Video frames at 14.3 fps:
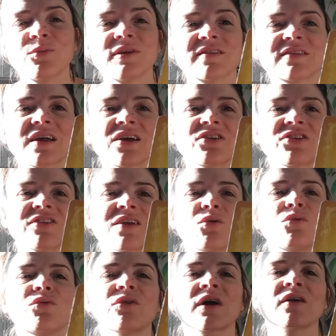le message, c'est
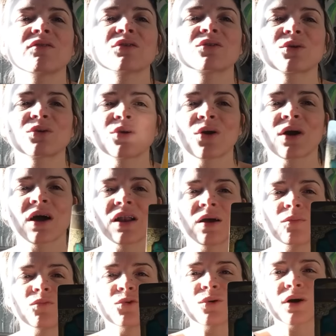ouvrez votre cœur à
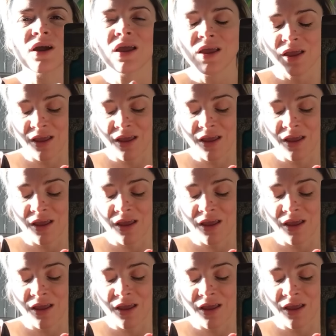l'amour.